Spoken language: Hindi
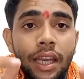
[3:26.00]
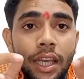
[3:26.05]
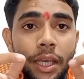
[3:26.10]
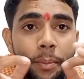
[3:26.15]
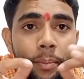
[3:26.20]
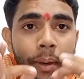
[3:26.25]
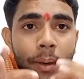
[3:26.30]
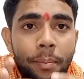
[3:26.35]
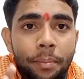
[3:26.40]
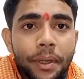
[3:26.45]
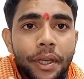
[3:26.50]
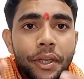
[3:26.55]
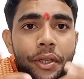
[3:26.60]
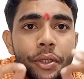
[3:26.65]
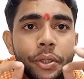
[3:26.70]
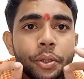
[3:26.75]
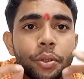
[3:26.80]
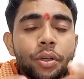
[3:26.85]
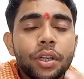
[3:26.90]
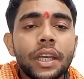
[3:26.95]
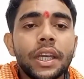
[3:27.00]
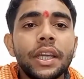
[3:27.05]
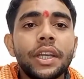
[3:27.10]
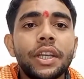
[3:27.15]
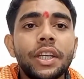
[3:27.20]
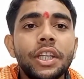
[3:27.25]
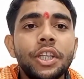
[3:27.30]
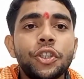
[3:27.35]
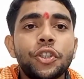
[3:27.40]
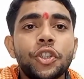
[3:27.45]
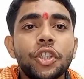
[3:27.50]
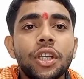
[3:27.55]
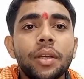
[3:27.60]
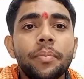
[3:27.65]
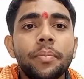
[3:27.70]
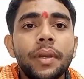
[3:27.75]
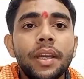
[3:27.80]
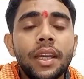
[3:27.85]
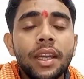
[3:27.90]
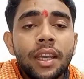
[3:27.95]
एवं वीडियो के नीचे
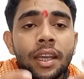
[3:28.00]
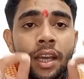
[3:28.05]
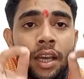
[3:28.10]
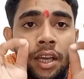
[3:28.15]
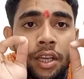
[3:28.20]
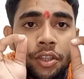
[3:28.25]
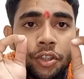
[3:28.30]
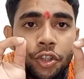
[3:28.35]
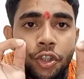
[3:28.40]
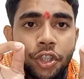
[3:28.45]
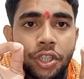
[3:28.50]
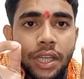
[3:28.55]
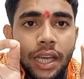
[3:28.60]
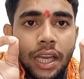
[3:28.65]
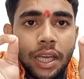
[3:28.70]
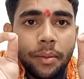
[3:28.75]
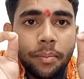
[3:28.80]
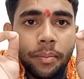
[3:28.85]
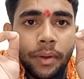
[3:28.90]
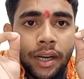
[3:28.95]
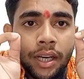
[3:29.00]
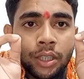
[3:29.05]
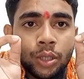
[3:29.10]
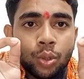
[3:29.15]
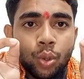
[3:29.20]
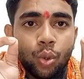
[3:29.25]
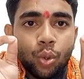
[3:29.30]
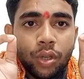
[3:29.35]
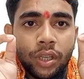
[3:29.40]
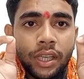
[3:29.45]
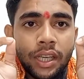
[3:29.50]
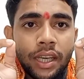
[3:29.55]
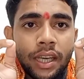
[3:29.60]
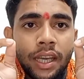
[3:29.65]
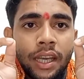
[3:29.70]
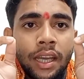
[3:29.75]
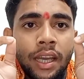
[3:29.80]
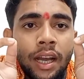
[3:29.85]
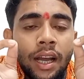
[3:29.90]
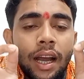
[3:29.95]
में जय माँ
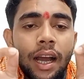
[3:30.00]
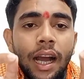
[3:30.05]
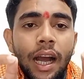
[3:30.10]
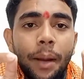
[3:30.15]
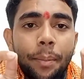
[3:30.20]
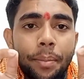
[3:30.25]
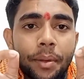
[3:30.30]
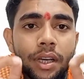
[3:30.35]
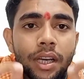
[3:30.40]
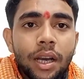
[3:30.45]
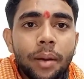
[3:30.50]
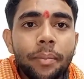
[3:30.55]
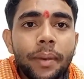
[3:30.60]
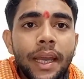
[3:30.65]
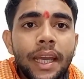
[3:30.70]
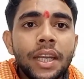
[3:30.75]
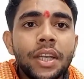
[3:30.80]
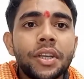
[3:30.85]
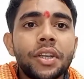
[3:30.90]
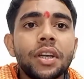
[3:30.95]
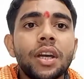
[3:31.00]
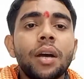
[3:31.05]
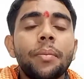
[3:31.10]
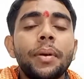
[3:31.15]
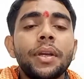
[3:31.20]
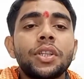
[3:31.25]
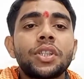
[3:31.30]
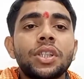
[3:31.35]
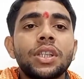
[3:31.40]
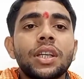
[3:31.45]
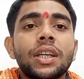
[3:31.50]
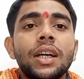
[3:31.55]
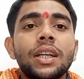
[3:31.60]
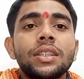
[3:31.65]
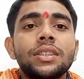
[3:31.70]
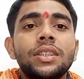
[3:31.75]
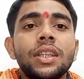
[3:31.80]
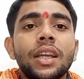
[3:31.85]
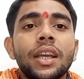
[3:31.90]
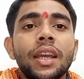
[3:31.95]
दुर्गे आप कमेंट अवश्य कर
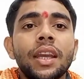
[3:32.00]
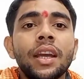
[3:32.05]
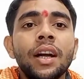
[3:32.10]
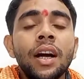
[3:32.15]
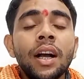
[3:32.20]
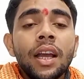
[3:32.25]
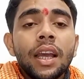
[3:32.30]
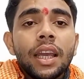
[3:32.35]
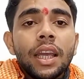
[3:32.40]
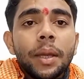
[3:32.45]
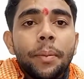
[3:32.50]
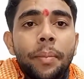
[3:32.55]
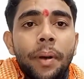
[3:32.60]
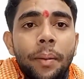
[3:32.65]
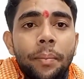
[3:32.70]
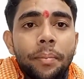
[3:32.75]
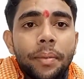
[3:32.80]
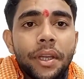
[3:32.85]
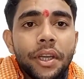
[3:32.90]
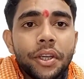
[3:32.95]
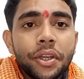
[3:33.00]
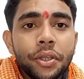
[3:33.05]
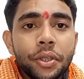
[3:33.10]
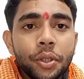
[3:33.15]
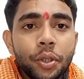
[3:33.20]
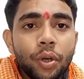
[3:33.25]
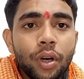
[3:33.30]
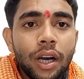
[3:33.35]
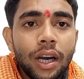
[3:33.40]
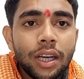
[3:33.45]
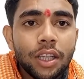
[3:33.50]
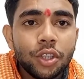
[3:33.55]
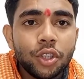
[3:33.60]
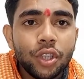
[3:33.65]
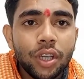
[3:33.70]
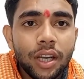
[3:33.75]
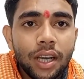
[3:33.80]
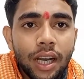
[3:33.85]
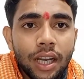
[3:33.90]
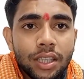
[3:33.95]
दे एवं वीडियो हर
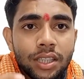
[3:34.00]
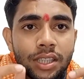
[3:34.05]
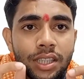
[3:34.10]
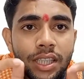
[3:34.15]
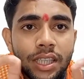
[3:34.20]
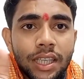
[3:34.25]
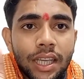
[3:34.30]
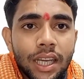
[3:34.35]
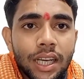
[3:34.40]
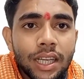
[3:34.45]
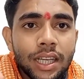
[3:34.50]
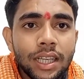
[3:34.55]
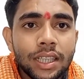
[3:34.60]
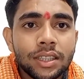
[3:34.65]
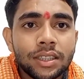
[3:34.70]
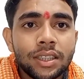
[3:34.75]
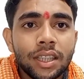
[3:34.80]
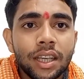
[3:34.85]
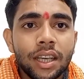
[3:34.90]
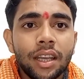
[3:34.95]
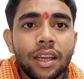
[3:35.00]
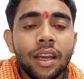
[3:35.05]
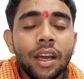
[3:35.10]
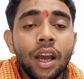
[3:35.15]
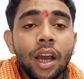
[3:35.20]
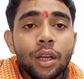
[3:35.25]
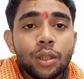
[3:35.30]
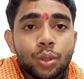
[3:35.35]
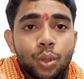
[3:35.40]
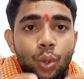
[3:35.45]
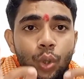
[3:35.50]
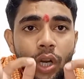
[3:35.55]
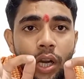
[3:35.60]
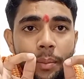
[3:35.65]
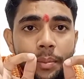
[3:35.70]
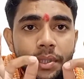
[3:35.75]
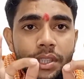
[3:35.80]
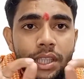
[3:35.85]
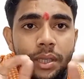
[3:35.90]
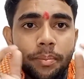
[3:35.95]
जगह शेयर कर दे तो
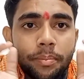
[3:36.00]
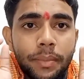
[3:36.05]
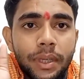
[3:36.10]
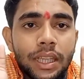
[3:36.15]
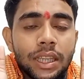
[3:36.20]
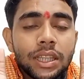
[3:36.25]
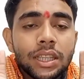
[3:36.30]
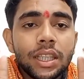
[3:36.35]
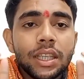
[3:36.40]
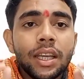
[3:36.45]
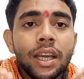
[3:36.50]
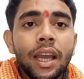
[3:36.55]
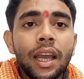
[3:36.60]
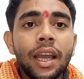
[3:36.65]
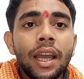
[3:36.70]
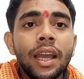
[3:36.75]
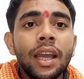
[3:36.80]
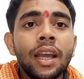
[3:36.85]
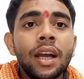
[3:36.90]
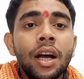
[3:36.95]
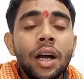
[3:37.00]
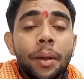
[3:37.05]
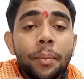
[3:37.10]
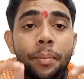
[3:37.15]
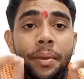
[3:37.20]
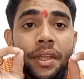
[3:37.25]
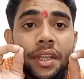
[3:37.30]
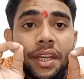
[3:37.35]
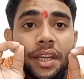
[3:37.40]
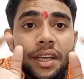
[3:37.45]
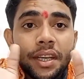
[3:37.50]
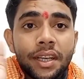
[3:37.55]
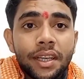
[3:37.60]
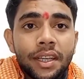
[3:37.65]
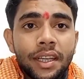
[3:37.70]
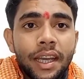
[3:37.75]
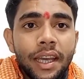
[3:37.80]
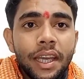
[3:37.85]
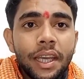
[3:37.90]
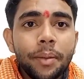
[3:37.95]
हम सब मिलते हैं फिर एक
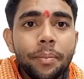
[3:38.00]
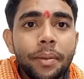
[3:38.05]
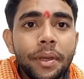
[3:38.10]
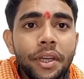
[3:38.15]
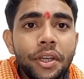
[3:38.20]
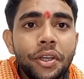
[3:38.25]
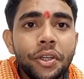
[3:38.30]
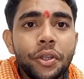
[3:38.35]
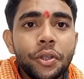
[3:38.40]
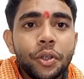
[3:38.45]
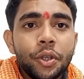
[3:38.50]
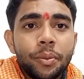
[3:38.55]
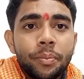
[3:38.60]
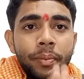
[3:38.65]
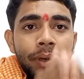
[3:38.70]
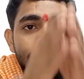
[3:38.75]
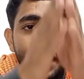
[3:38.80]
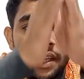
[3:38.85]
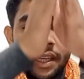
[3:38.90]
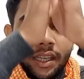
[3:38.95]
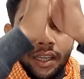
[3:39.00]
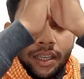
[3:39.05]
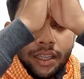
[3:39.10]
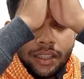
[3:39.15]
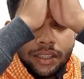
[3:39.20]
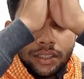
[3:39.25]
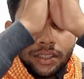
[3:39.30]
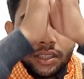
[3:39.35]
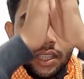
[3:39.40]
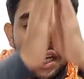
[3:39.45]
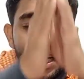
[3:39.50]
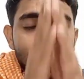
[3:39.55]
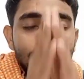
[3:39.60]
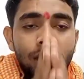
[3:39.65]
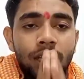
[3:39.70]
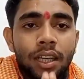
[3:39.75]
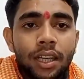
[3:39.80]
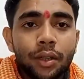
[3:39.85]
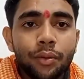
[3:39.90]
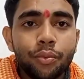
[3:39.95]
नए वीडियो में
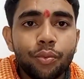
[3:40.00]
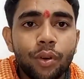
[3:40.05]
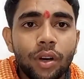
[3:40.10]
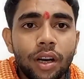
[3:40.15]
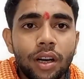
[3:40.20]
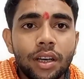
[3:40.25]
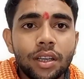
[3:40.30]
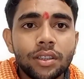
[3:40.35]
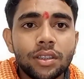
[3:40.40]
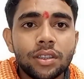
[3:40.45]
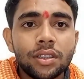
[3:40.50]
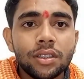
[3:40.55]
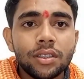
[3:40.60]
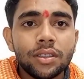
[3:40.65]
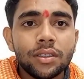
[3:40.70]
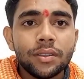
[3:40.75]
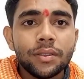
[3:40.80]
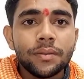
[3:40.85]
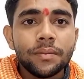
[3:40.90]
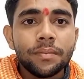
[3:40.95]
धन्यवाद